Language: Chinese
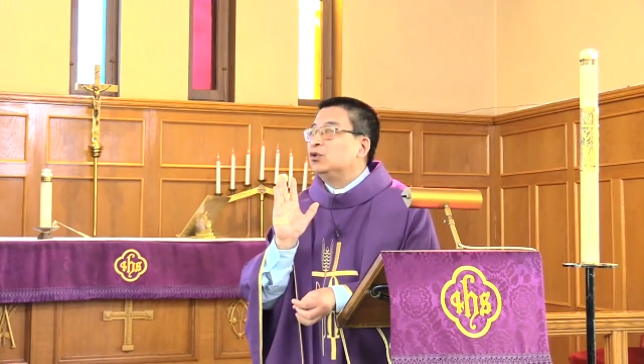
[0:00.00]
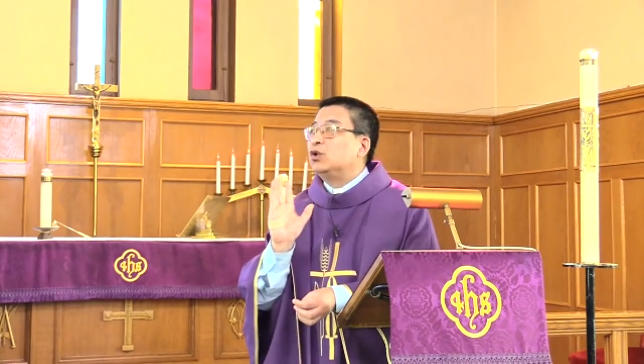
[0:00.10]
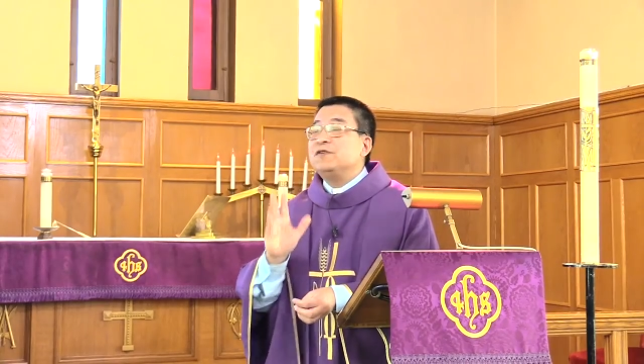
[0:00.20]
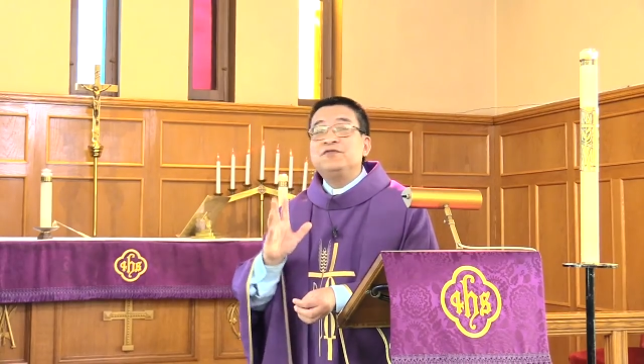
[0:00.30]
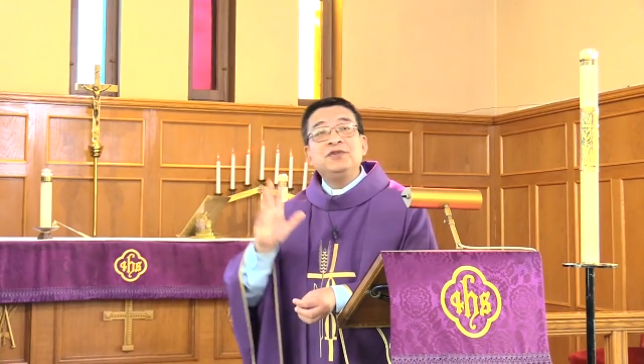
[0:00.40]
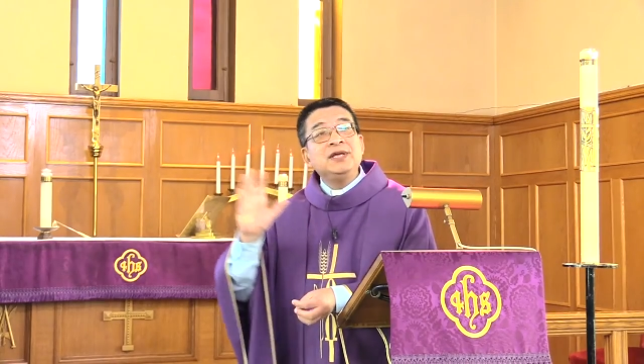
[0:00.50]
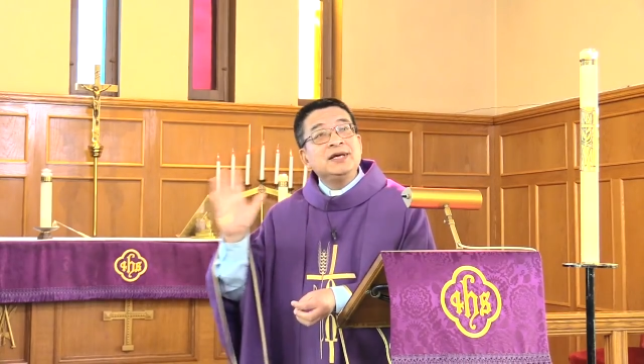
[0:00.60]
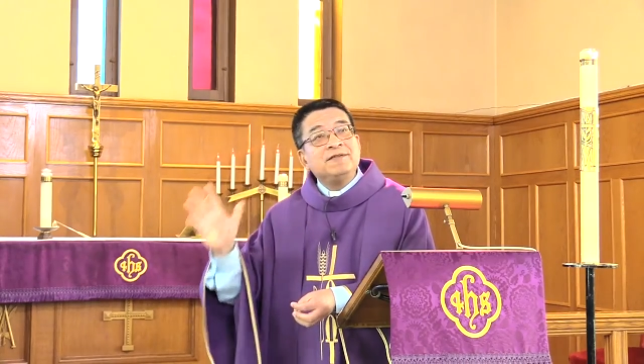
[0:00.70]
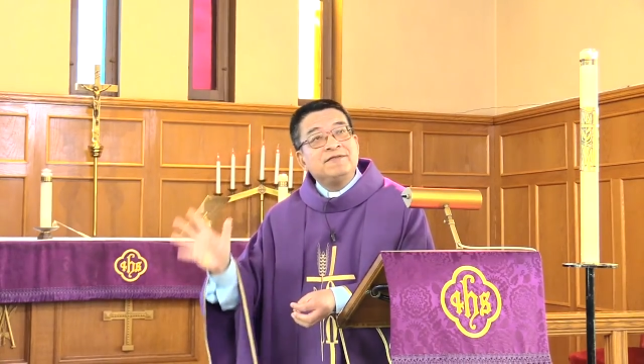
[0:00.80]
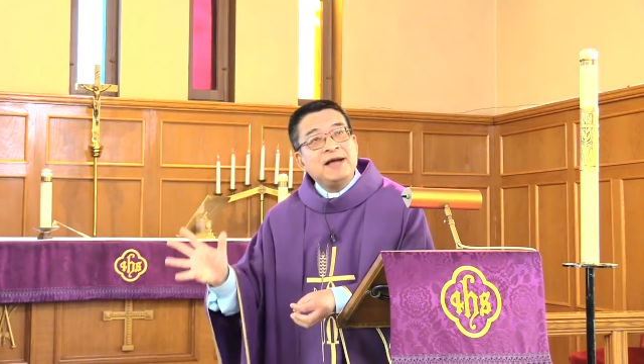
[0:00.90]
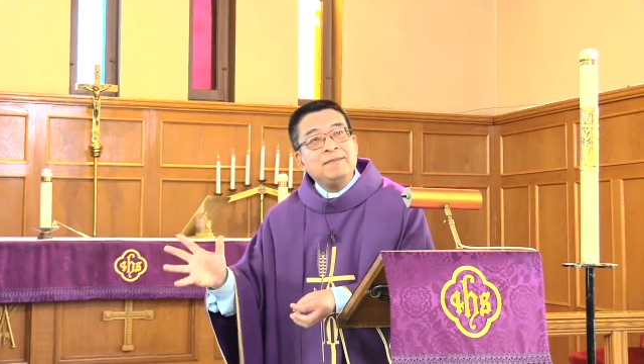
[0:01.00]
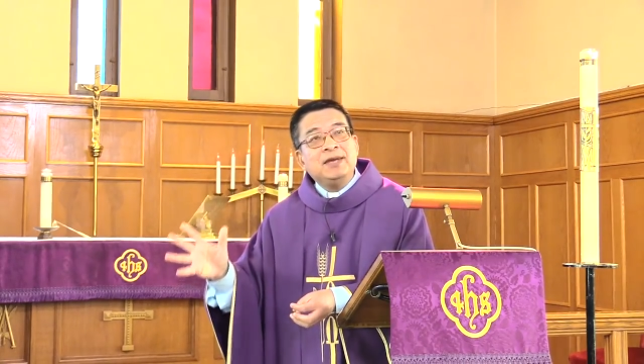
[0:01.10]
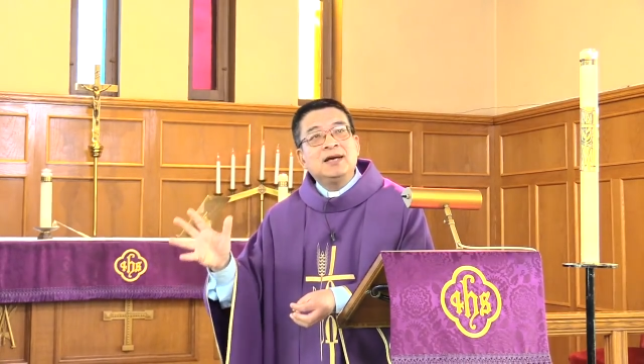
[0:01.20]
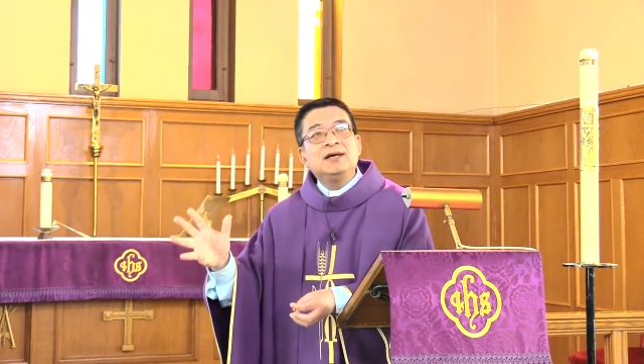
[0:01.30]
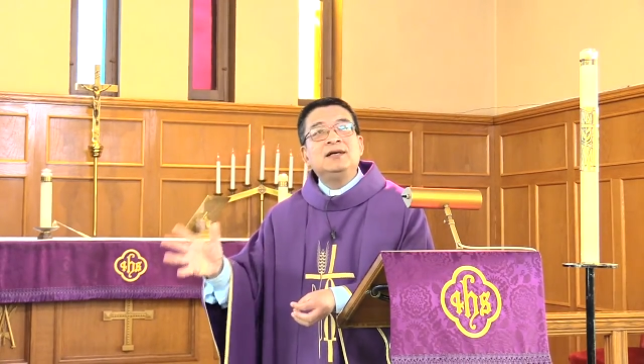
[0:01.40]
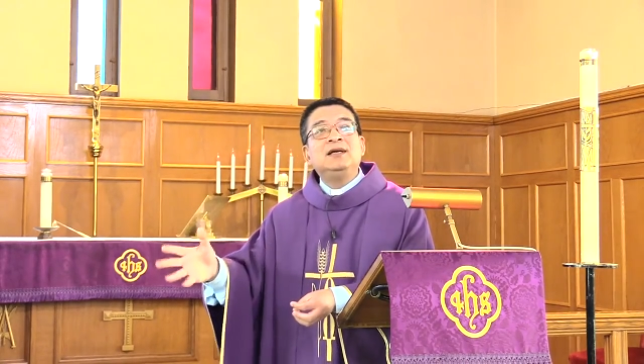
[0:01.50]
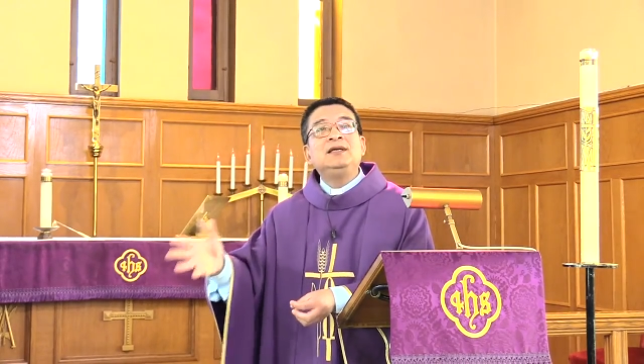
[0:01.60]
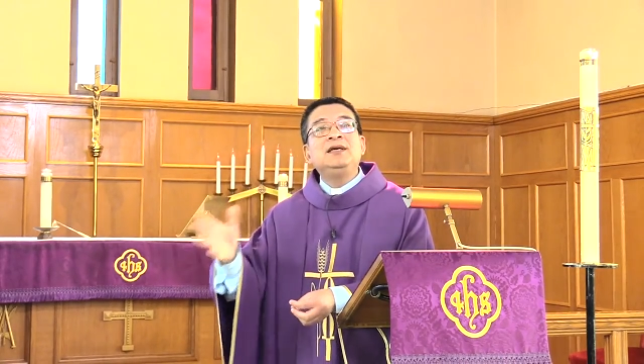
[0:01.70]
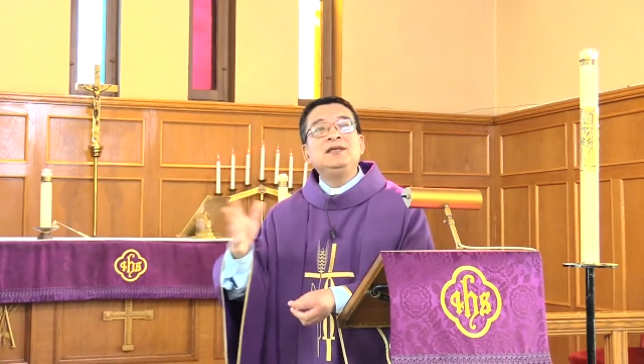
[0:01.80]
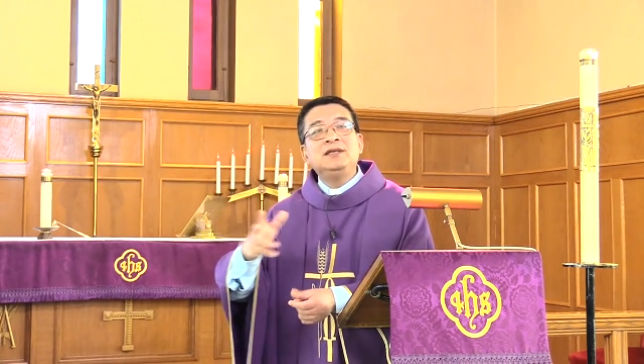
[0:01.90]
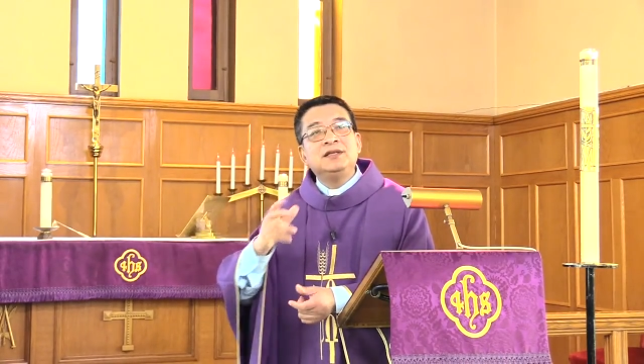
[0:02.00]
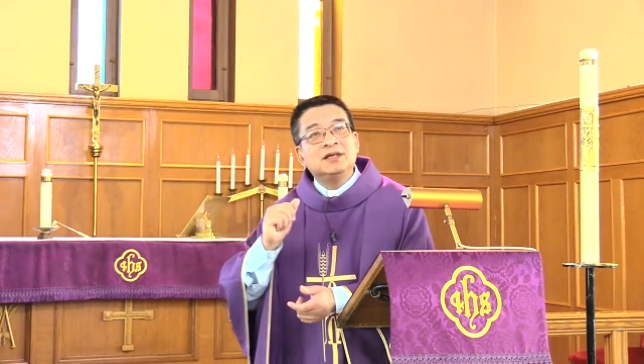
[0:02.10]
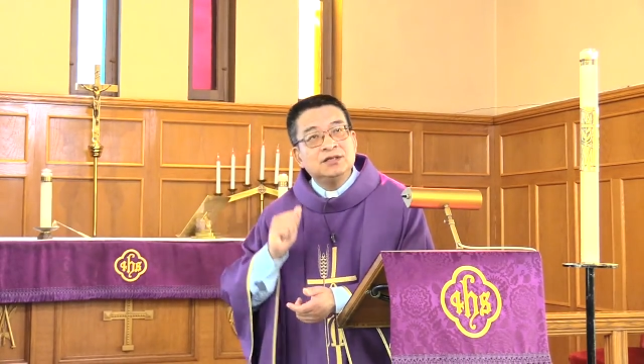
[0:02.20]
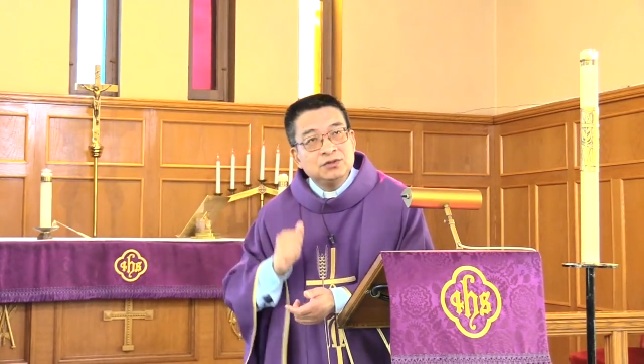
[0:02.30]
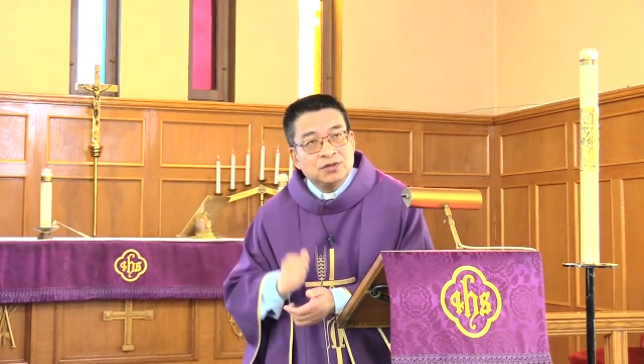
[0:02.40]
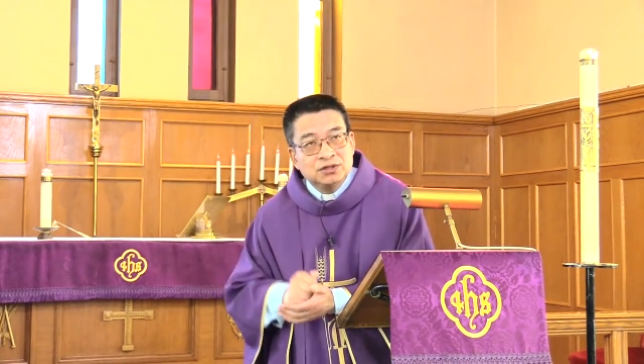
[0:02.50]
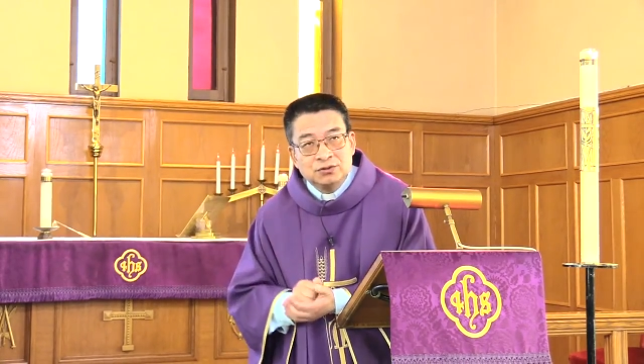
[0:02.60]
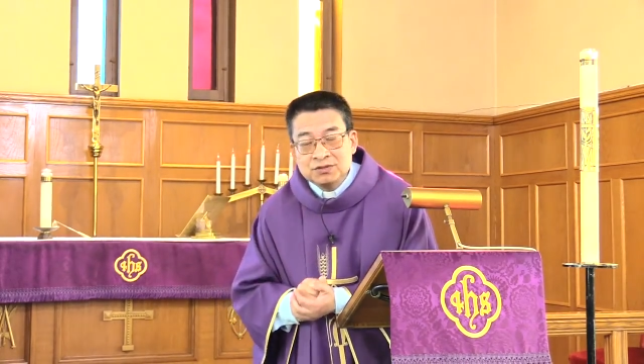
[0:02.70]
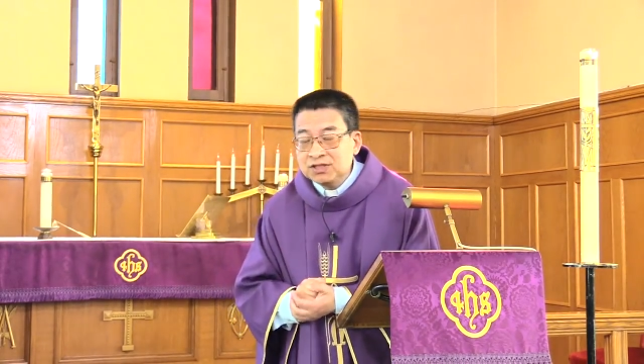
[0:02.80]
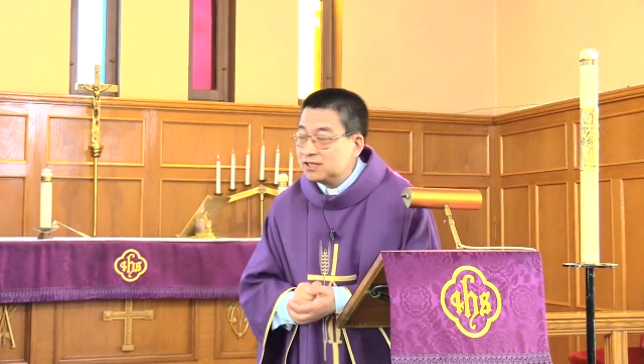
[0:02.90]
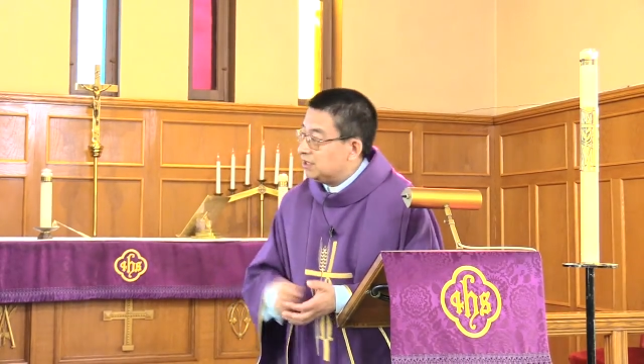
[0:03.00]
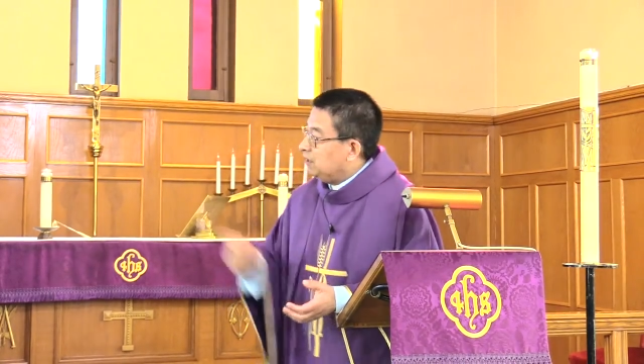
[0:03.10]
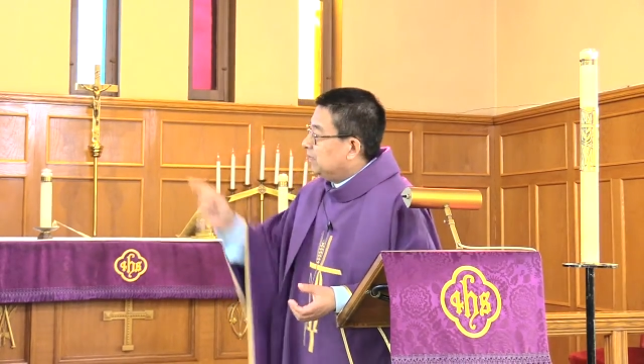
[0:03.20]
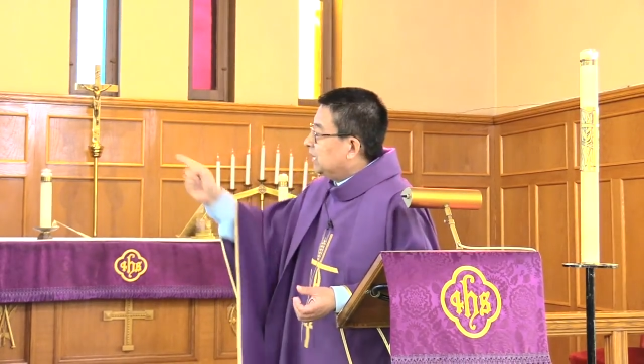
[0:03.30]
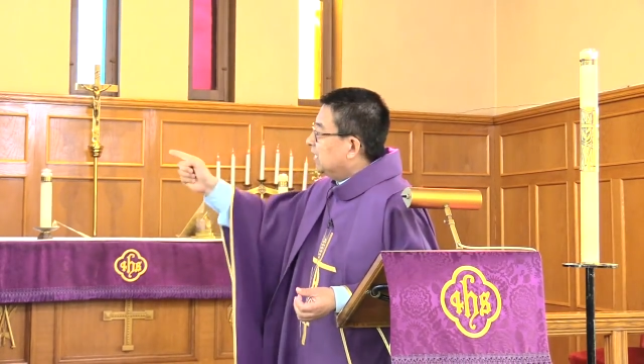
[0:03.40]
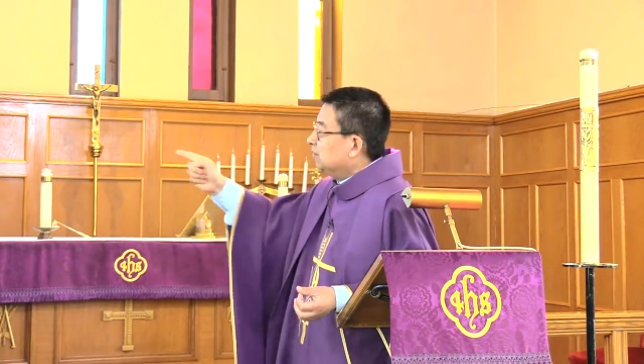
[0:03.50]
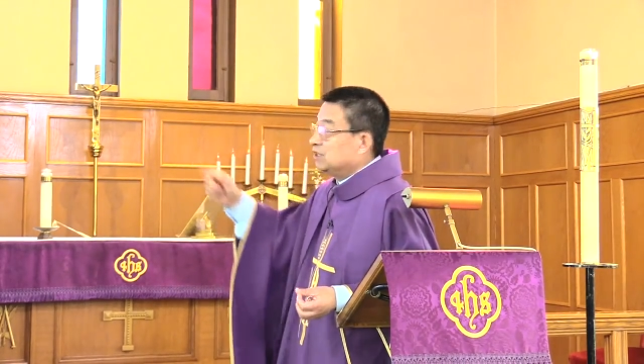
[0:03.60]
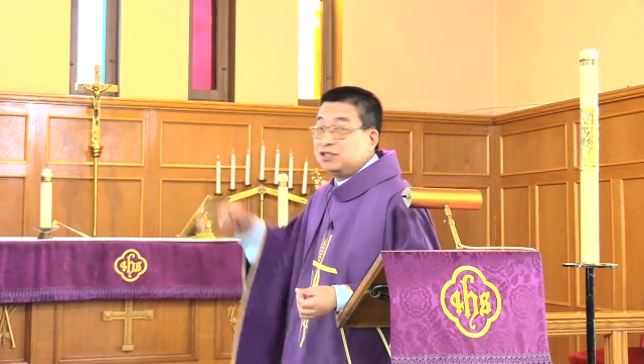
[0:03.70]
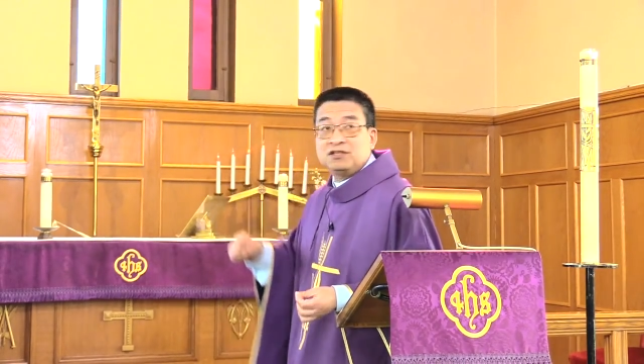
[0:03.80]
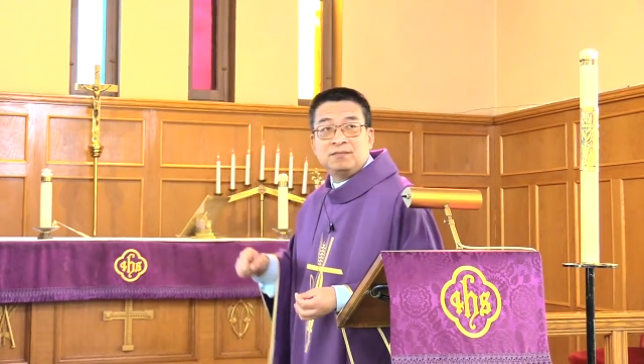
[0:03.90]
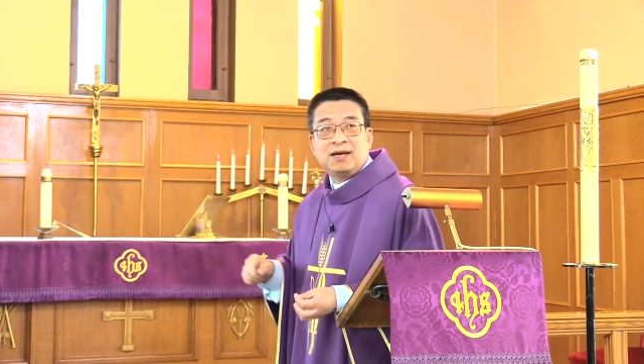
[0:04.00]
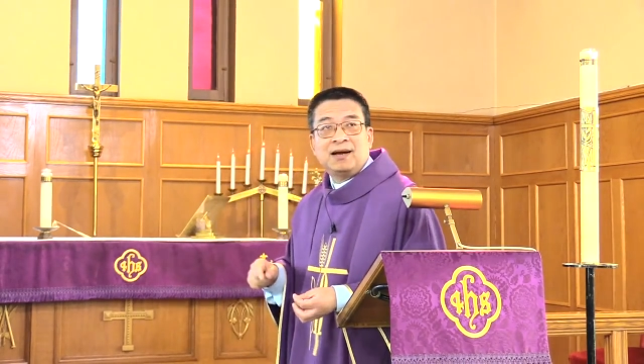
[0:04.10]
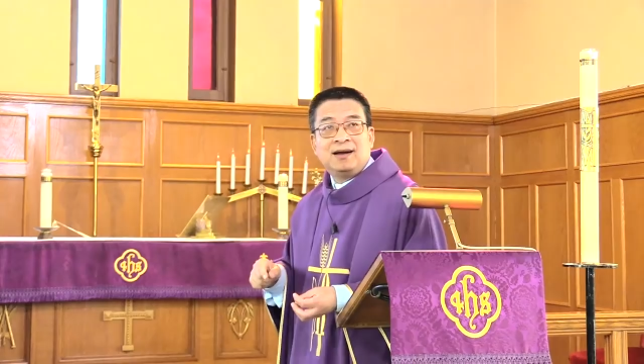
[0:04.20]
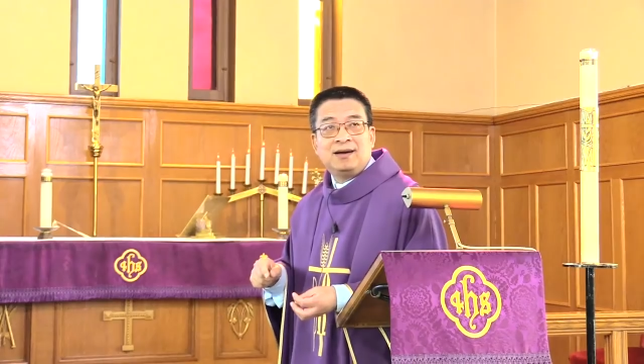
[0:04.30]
传福音给万民，个人因信得救和重生。这里面谈到的是什么？